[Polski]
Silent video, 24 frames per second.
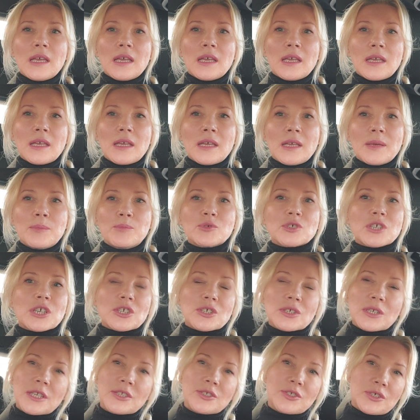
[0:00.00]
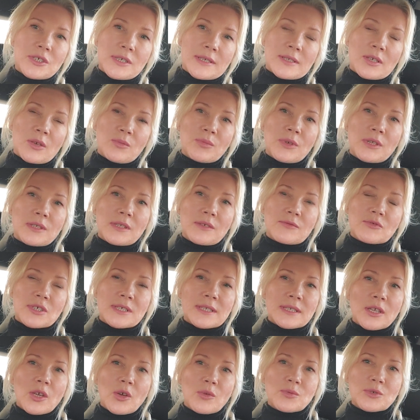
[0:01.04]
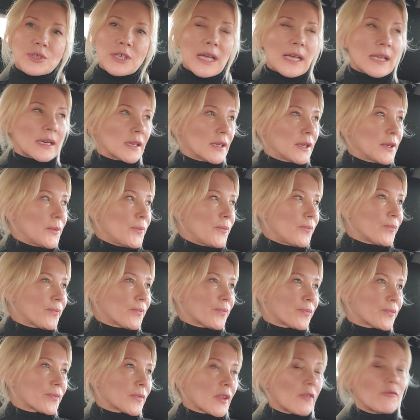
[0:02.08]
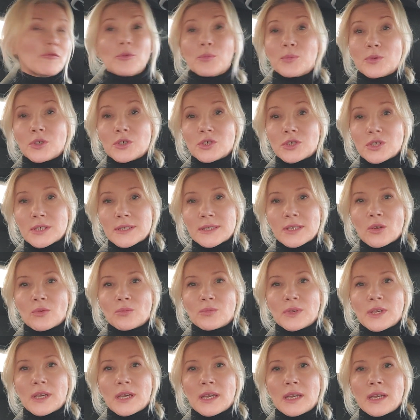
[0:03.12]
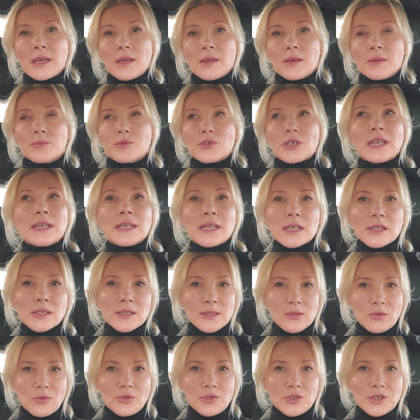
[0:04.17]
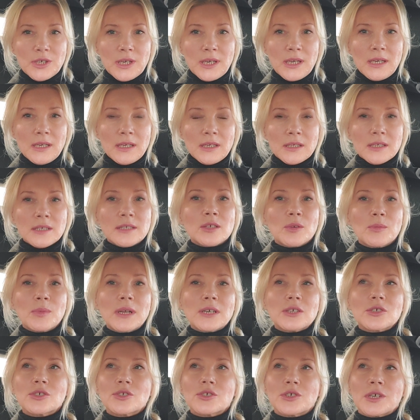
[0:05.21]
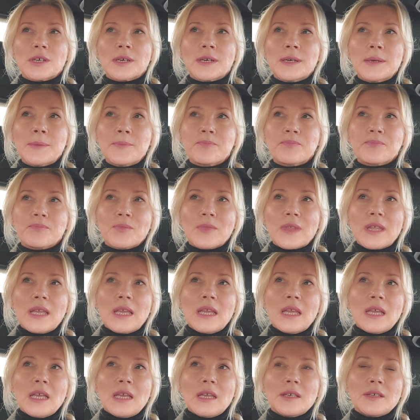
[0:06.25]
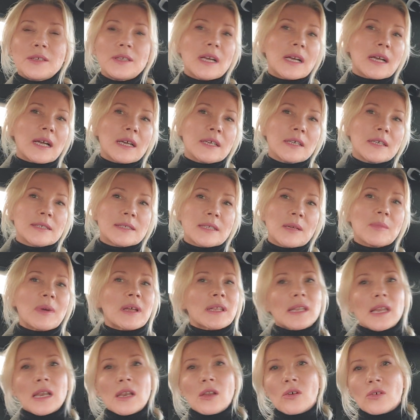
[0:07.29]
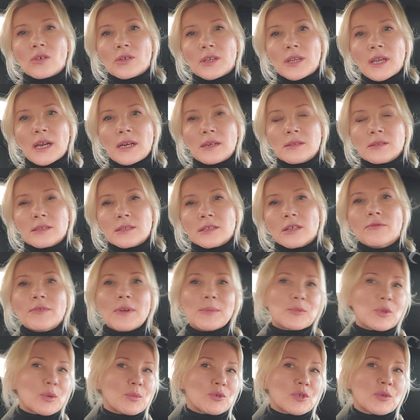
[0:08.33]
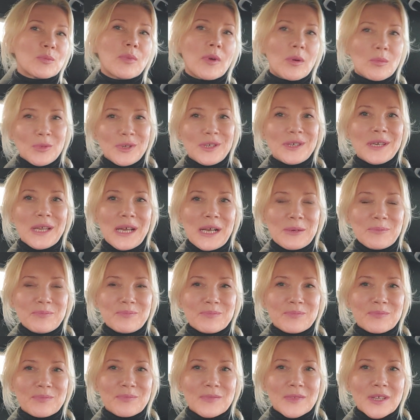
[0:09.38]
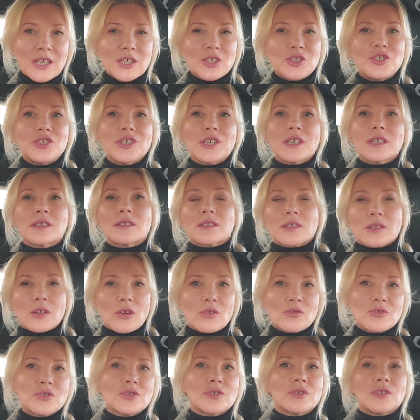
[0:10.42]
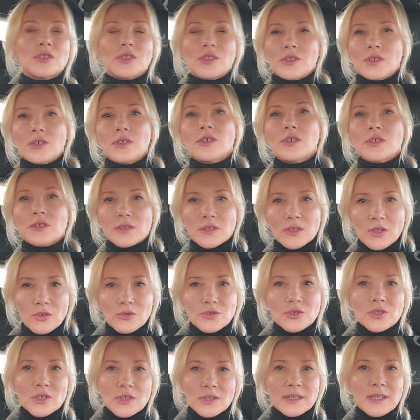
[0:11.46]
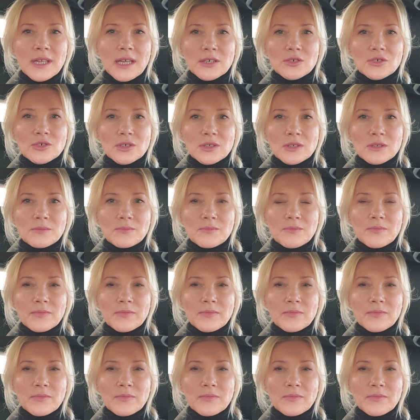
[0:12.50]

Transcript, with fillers: E, prześledźcie sobie te wszystkie obszary, mm, wypiszcie sobie, przeanalizujcie i zobaczcie, jaka jest tam analogia, co Wam to przypomina, gdzie skądś i skądś to znasz.